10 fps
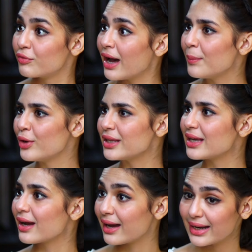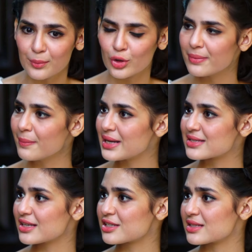वहाँ मोहित की खाल है मोहित भी मेरे
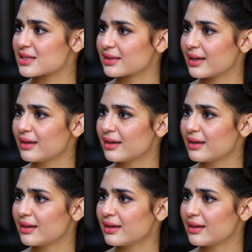साथ चल सकता